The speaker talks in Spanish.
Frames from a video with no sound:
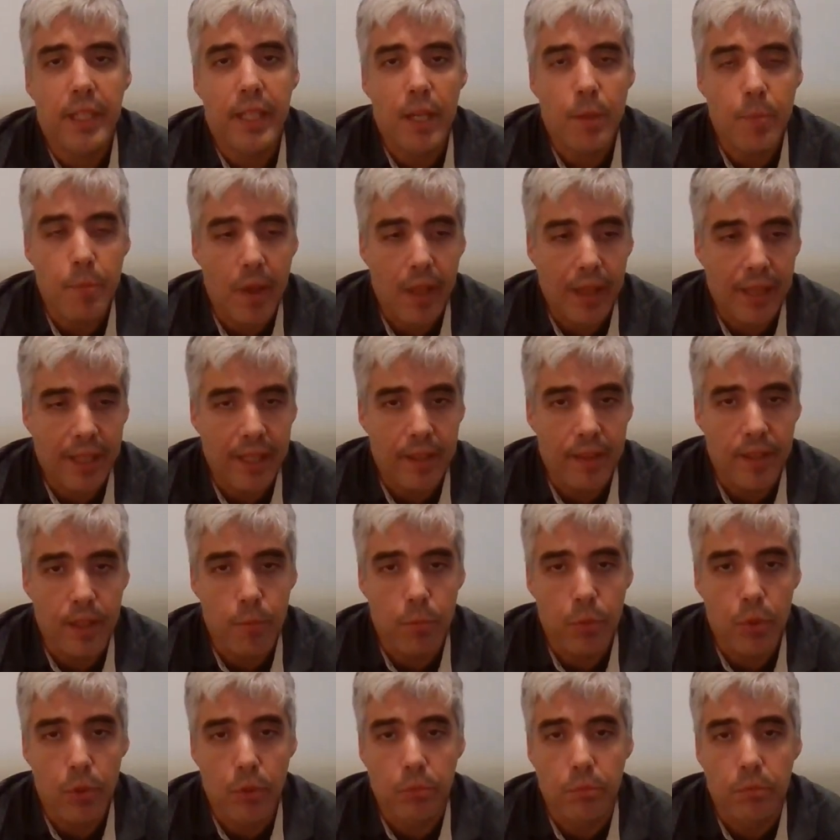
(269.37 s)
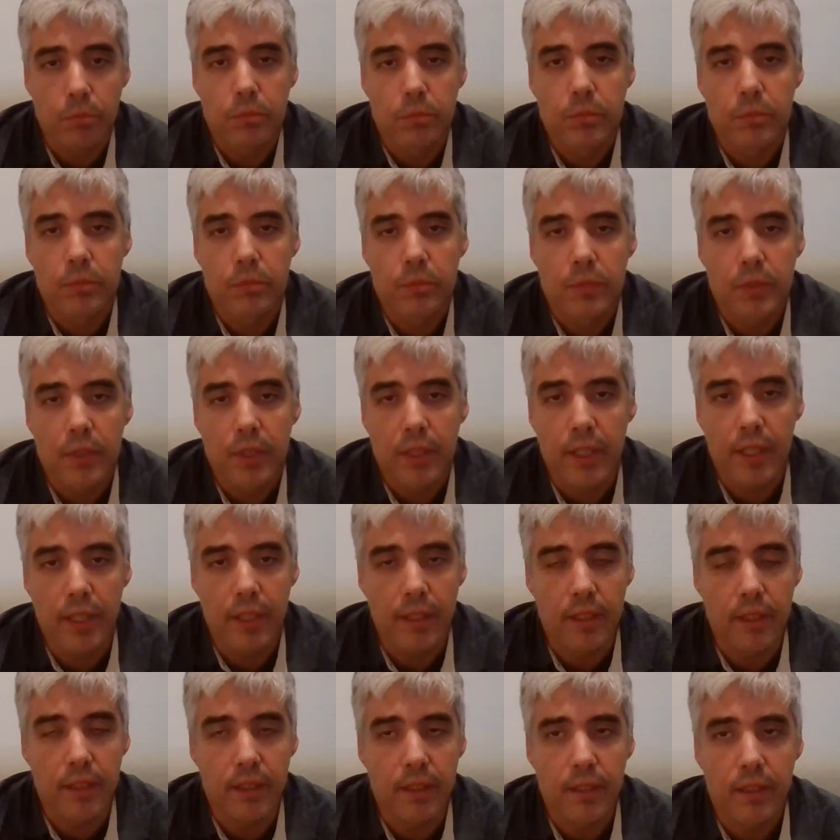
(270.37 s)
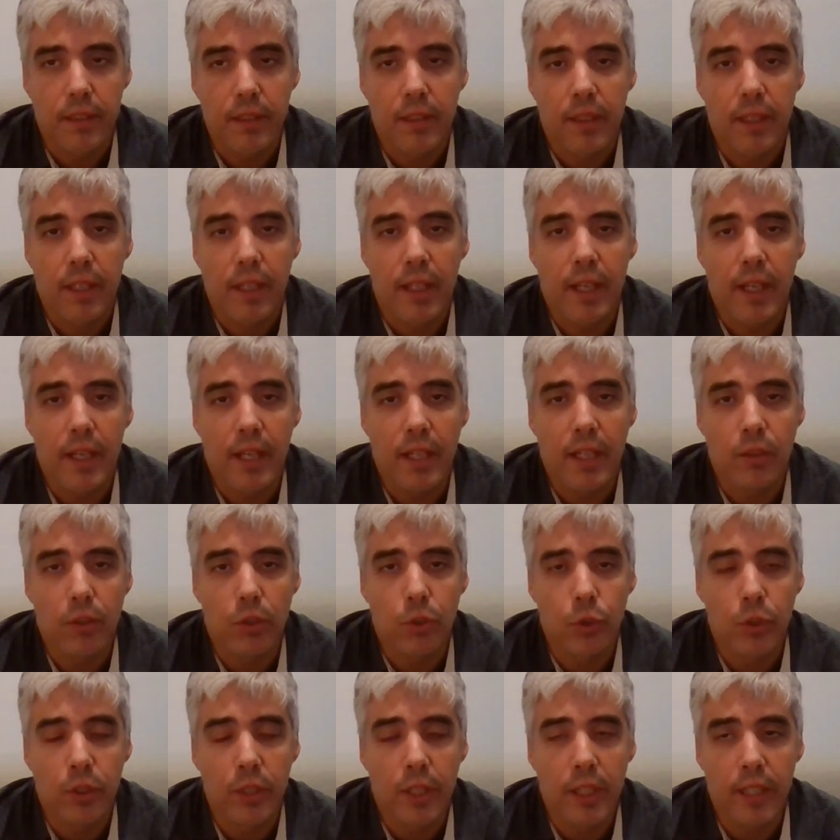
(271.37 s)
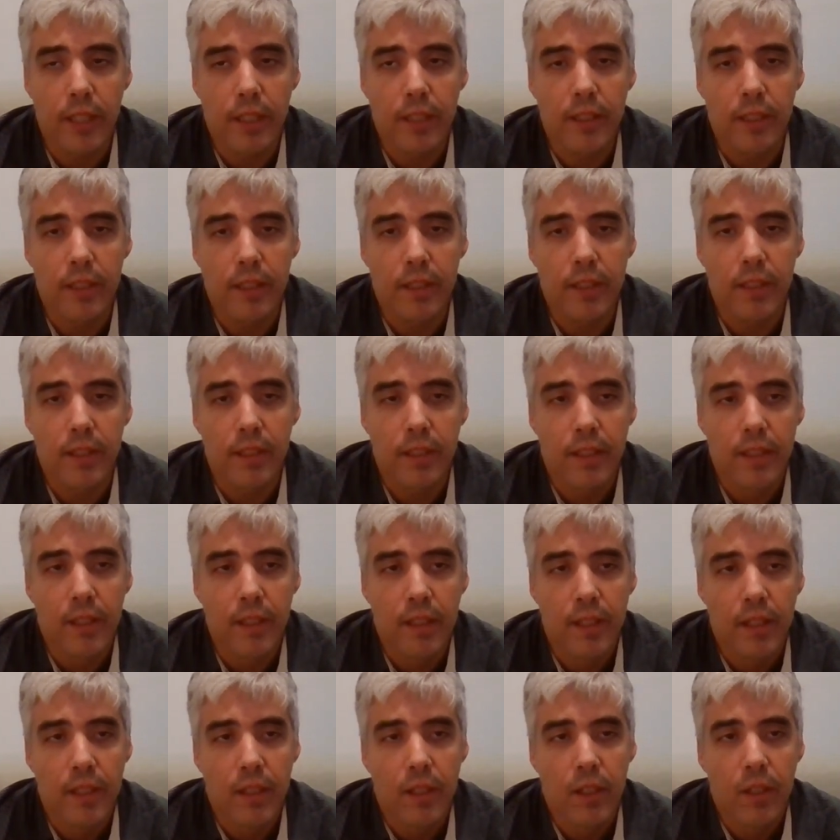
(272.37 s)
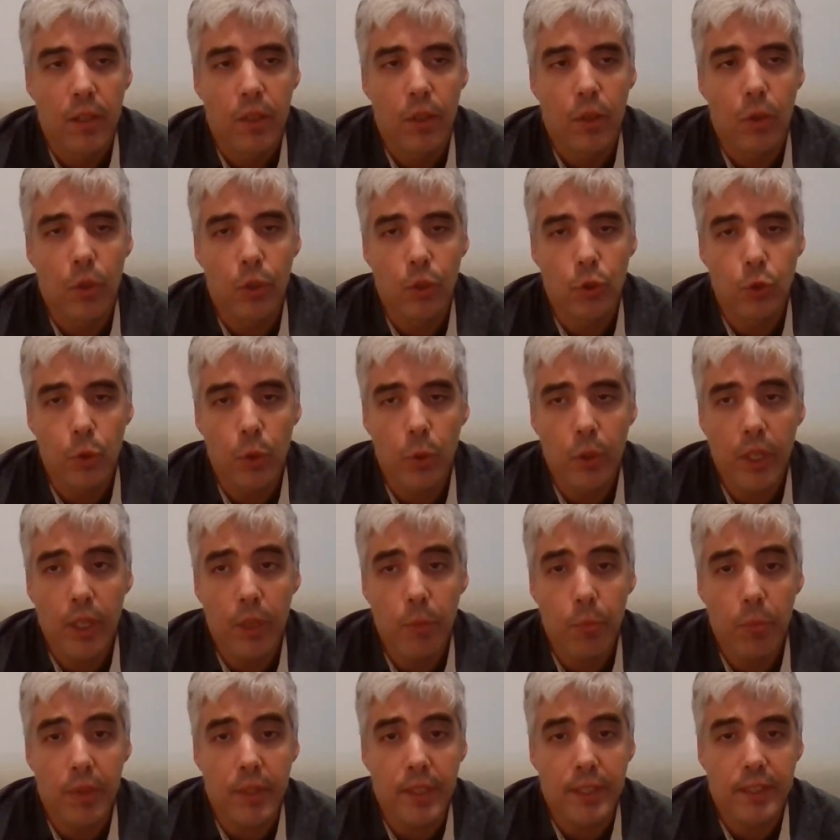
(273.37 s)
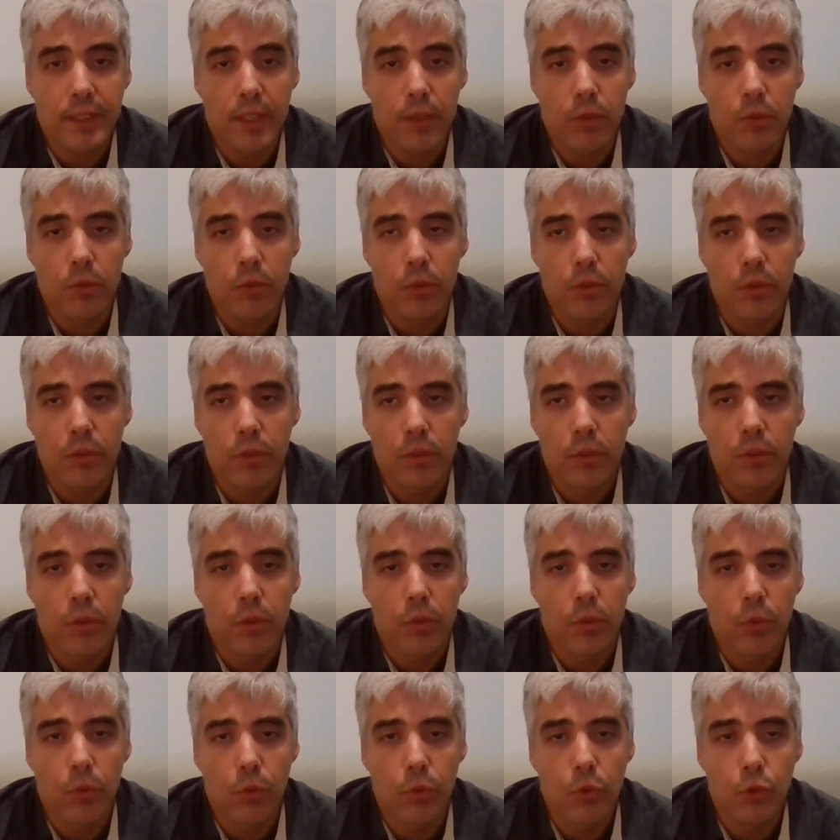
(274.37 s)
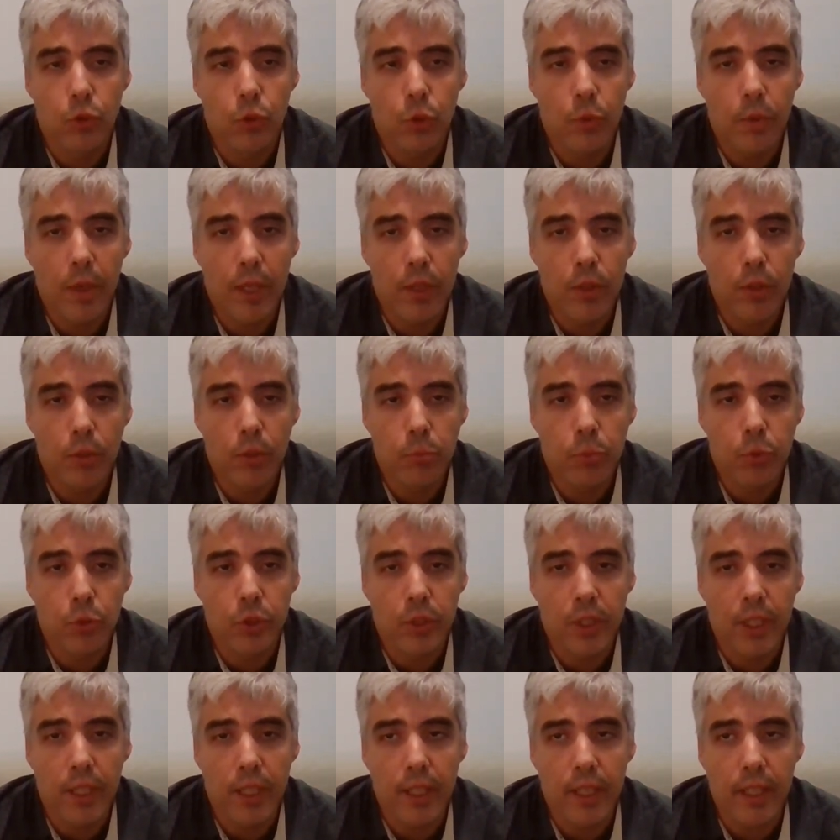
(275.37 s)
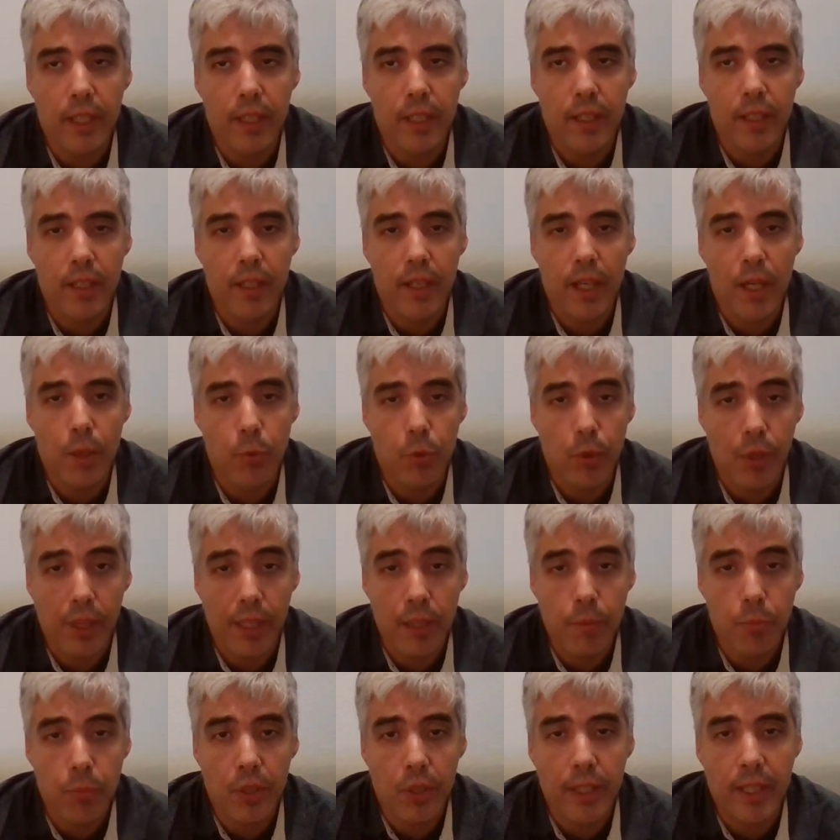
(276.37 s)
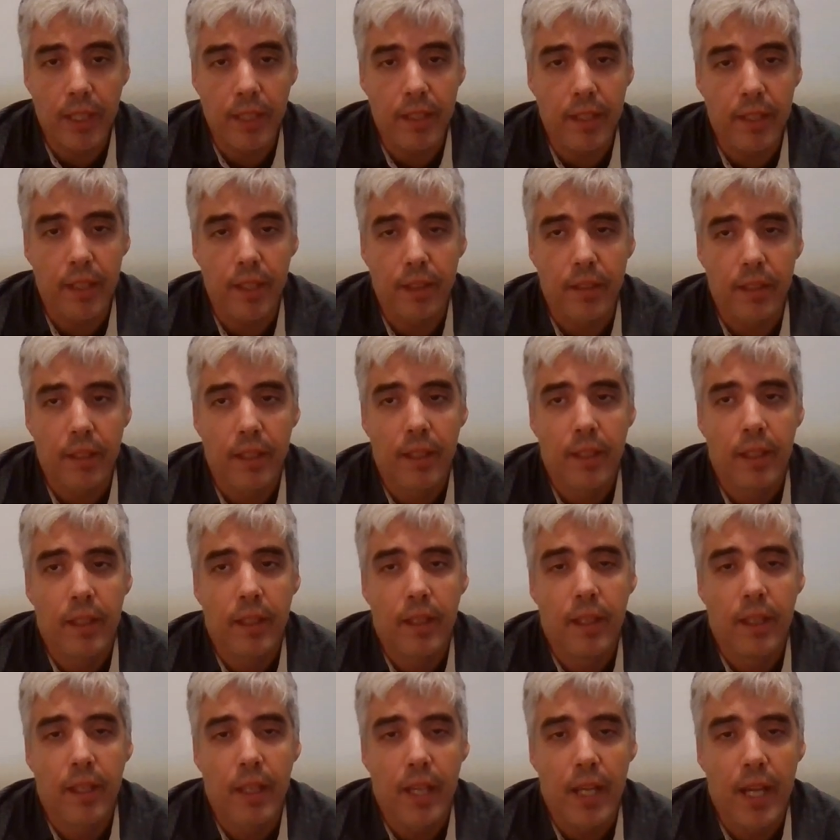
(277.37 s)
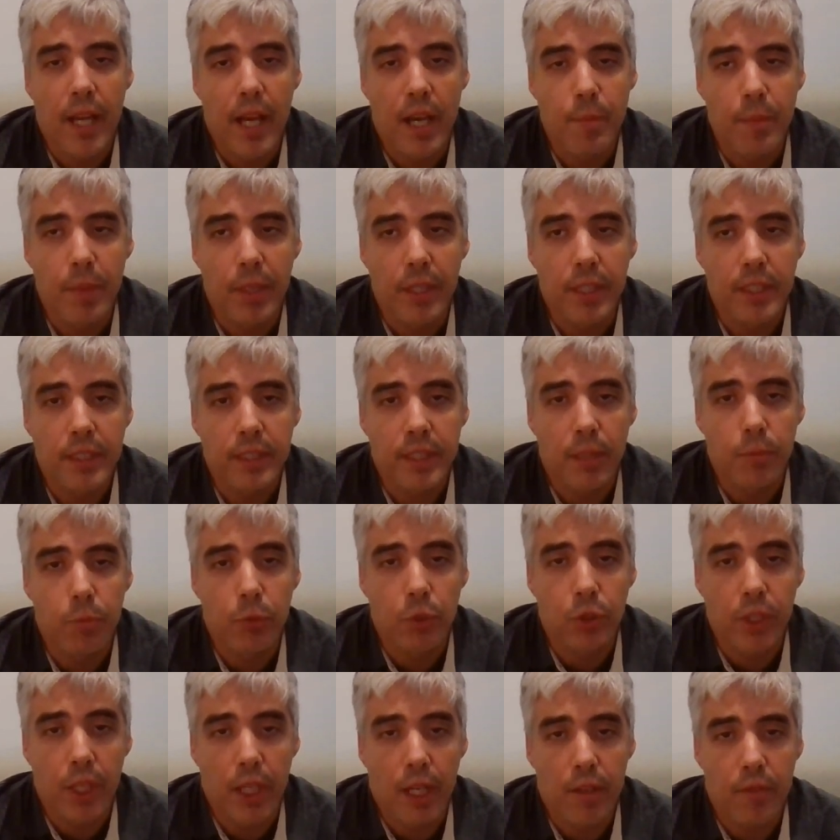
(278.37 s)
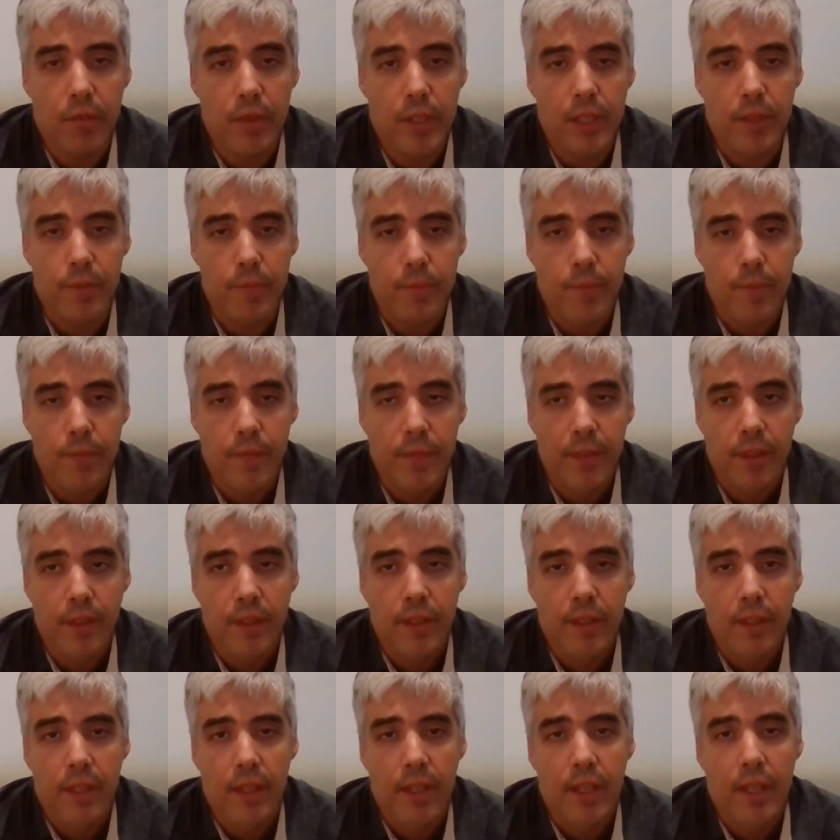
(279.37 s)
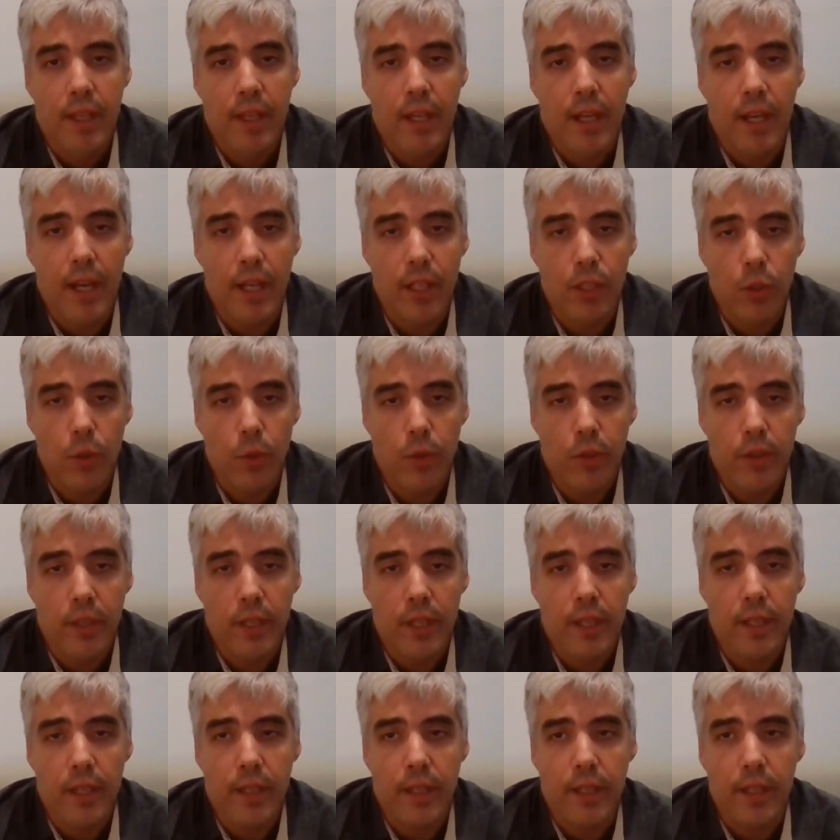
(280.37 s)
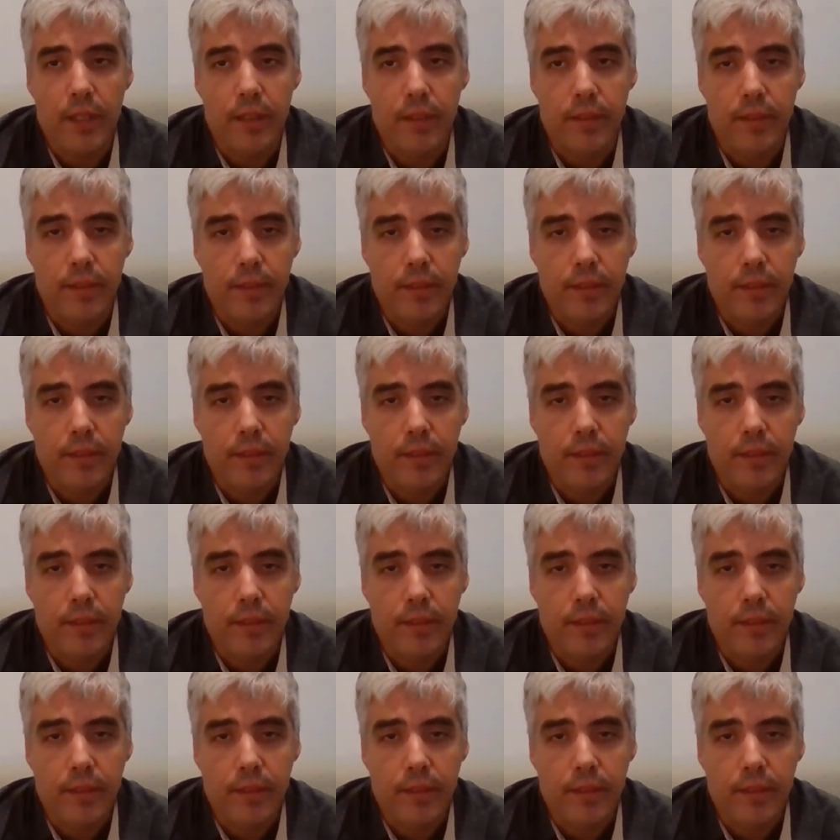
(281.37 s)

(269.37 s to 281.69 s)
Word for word: que participó en, en, en otro que puede ser un, un, jugador pues que aborte porque administramos a la fin a todos que